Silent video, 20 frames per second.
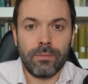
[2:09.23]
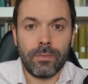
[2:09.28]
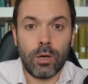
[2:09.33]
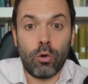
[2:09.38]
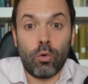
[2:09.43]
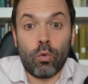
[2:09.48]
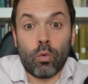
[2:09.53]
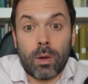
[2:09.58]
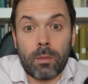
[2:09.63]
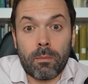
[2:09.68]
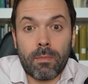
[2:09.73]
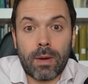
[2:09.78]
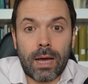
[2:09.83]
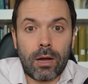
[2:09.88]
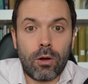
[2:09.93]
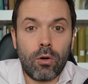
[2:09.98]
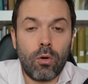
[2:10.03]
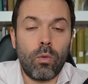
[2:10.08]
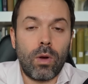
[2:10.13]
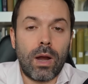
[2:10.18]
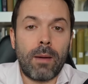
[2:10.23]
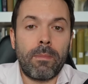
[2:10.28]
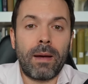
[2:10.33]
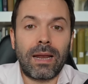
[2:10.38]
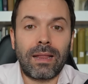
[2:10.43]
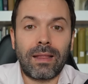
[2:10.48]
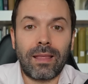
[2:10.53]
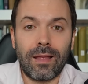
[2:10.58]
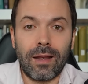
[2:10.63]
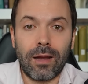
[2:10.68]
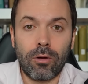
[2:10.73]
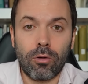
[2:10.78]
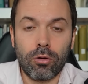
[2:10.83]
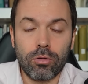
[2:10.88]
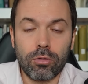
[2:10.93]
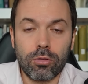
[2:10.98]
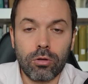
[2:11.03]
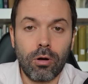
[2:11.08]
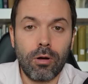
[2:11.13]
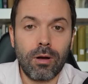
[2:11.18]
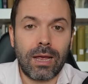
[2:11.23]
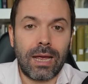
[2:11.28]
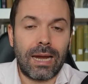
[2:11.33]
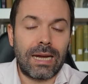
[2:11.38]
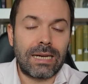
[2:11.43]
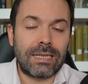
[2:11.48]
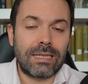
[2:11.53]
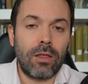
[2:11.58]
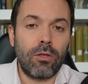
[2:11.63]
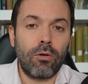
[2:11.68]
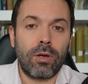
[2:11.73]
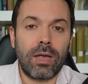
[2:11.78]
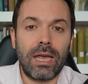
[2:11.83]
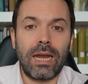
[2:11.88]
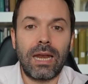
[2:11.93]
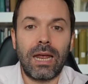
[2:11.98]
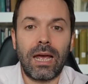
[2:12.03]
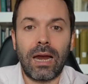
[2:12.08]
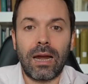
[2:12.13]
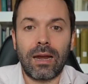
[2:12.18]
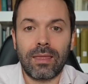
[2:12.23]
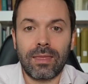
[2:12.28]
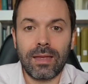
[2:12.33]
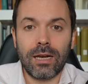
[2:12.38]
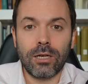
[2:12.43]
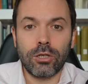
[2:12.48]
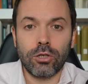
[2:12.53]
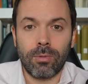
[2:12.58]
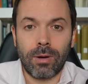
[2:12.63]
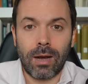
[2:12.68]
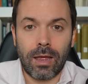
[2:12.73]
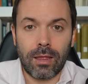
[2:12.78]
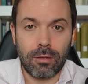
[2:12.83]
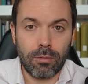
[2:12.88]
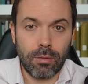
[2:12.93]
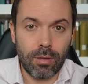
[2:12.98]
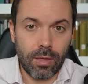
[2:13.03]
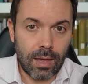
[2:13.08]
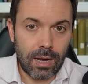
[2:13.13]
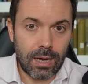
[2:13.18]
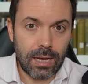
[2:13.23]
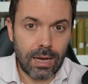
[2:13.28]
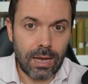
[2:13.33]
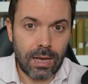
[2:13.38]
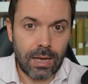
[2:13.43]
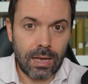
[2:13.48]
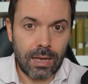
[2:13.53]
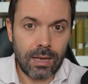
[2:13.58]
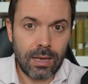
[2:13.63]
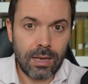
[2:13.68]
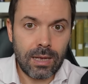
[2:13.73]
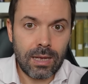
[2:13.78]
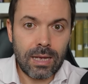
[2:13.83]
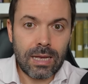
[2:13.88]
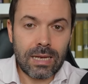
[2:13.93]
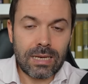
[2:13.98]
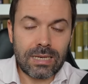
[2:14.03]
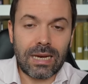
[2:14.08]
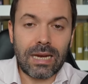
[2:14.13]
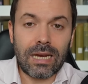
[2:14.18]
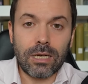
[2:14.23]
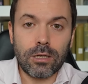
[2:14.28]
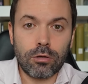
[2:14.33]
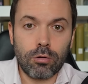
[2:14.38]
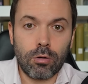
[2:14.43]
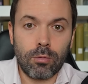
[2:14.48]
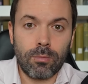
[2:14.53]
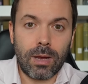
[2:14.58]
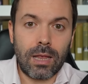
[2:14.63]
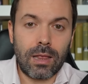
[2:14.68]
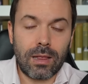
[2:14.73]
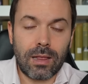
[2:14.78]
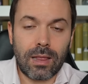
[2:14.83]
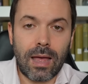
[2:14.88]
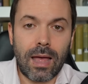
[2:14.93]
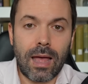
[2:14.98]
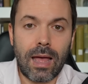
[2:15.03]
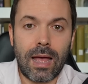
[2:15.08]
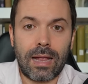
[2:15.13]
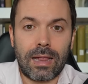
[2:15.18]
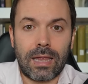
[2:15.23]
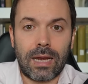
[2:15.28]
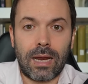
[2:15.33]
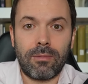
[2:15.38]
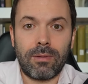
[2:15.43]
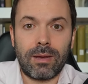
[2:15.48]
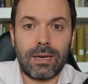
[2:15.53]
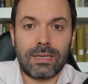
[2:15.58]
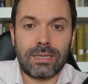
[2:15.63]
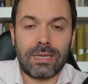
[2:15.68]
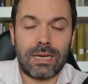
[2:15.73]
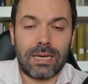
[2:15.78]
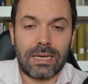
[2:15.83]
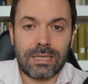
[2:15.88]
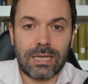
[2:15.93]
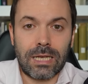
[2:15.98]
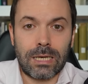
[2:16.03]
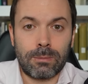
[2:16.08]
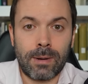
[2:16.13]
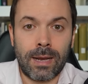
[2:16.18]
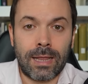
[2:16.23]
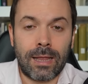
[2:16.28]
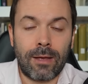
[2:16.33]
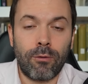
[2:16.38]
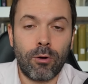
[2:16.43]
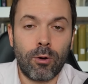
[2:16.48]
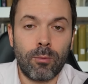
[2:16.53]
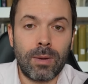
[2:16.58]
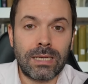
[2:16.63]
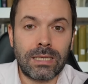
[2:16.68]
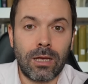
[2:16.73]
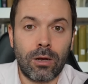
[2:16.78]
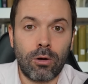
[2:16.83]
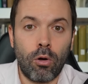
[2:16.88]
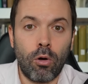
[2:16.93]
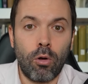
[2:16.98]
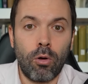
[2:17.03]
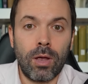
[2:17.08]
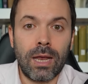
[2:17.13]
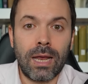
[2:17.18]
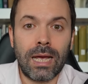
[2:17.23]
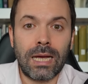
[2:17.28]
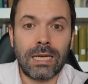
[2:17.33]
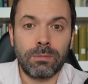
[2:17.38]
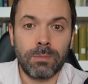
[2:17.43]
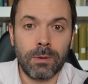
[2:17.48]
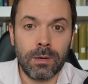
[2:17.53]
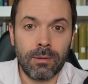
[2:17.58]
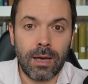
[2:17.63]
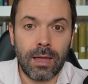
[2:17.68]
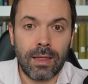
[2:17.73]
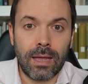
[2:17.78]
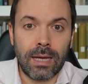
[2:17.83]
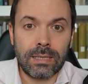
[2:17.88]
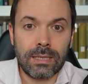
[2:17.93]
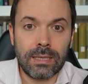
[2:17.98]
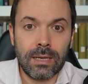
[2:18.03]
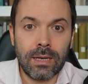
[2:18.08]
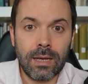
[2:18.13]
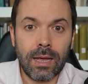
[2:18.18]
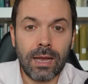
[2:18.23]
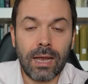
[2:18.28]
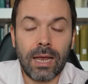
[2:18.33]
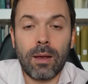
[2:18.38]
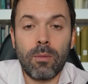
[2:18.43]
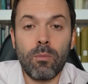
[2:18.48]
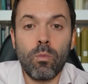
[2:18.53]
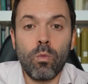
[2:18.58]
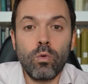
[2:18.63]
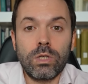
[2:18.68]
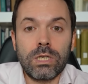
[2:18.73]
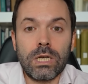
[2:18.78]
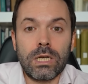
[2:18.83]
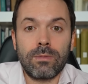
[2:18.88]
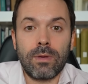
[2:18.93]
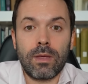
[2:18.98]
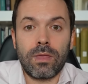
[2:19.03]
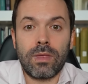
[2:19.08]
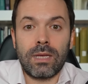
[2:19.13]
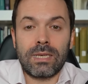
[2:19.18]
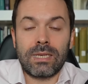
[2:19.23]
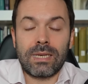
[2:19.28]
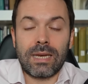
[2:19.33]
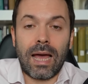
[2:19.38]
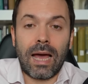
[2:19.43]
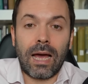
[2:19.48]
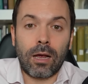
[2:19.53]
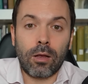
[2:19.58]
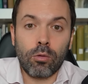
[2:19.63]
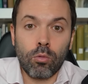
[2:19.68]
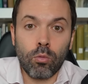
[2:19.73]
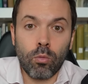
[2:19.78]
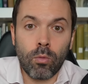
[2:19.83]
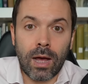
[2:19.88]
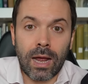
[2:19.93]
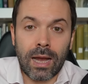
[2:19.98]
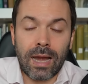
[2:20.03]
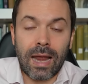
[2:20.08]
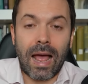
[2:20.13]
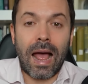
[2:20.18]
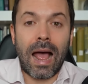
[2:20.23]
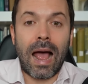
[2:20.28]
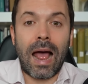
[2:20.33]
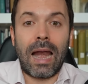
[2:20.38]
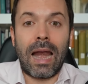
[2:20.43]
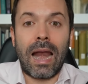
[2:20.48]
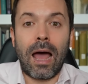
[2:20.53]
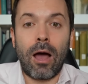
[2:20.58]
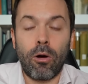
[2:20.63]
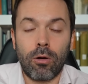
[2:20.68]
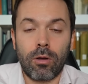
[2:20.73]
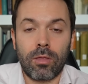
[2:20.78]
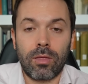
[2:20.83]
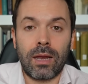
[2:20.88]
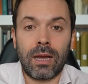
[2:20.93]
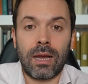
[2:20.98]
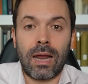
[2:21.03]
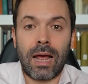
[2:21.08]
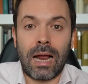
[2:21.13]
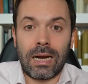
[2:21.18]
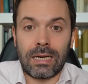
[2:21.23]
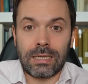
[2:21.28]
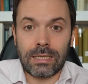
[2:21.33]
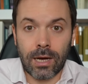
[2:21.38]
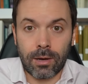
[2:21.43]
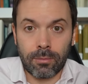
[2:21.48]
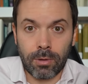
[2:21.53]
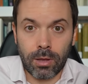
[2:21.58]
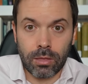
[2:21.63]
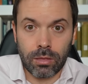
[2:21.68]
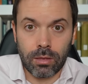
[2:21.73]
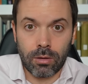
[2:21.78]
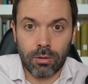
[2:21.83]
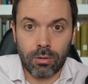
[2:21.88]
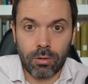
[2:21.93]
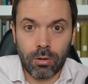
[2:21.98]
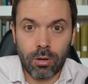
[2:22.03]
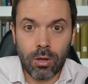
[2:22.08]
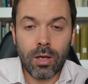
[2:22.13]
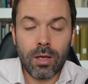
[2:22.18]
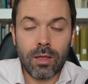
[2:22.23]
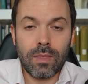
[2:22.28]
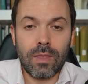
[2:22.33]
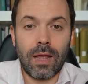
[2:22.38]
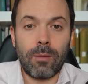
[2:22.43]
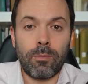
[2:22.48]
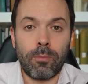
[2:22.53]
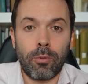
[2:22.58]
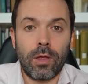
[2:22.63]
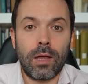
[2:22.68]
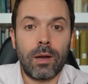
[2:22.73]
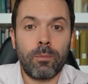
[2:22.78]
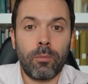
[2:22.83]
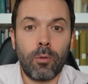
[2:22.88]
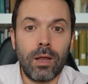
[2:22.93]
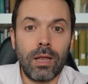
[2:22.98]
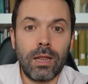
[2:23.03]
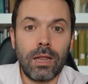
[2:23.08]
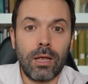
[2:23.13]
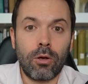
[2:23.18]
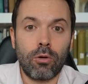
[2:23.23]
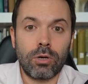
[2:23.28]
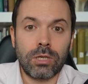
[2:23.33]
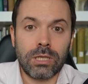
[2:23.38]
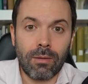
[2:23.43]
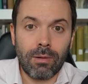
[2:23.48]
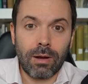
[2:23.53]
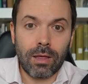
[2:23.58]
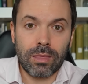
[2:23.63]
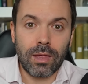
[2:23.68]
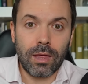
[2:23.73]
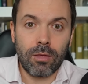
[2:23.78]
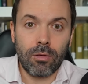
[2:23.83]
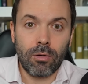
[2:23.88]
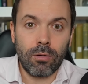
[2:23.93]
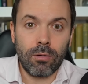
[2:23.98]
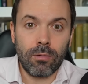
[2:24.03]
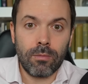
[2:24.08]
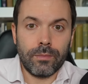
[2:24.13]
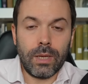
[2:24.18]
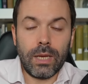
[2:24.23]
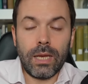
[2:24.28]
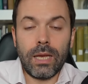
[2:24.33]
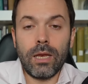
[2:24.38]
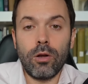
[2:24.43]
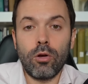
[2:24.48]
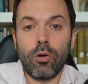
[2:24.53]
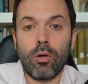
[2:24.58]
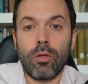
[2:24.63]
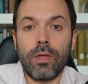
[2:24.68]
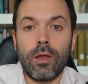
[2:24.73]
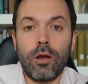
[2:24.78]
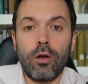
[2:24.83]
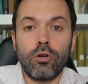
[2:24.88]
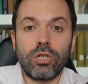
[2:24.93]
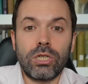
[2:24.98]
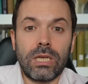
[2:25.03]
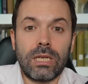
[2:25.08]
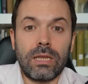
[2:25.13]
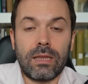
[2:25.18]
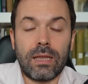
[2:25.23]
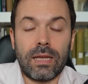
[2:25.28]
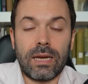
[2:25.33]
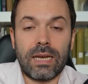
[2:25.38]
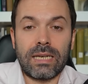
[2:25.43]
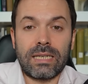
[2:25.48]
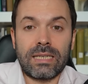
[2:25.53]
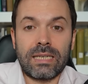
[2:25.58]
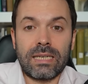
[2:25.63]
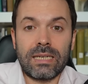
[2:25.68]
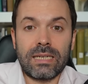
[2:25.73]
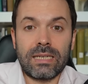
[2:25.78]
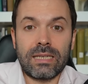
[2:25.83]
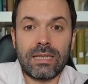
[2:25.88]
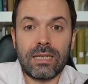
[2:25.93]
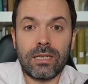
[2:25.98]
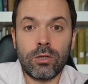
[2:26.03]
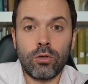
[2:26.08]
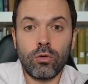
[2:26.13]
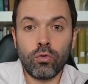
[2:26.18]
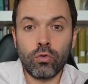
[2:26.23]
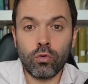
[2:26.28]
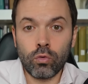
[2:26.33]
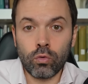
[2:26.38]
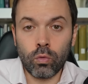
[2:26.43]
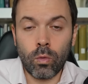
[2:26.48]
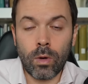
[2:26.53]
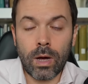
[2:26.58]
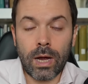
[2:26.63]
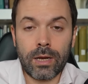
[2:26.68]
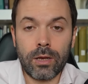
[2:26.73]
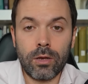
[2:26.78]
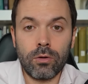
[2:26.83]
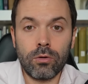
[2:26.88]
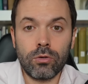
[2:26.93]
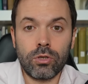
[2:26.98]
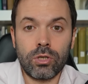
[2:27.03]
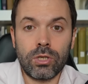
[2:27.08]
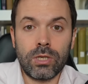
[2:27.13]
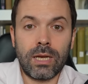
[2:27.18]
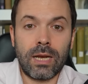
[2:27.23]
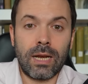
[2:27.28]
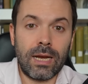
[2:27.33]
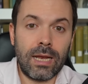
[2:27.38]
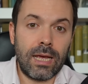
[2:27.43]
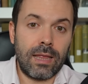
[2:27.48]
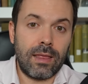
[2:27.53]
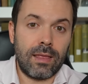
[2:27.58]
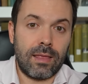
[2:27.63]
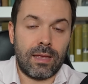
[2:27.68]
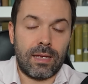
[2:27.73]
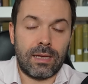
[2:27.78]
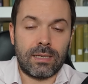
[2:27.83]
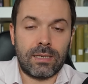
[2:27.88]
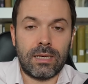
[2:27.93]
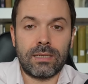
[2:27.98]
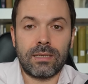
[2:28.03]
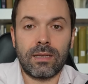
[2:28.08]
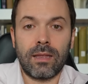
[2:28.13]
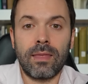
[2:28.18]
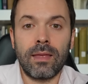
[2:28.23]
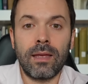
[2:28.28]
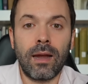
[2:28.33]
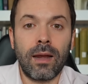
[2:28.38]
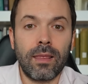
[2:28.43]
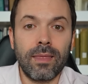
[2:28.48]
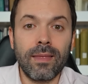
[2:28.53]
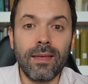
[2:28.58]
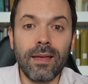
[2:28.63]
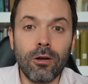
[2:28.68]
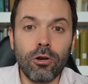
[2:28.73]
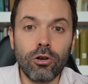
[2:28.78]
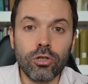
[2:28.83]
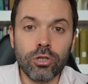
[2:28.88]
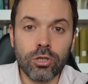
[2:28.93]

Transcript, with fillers: No en vano, una parte del control que el Estado quiere ejercer sobre la ciudadanía se instrumenta a través de estas plataformas tecnológicas privadas que muchas veces actúan a la orden, al servicio del poder político establecido y no de los intereses de sus usuarios y clientes, es decir, de los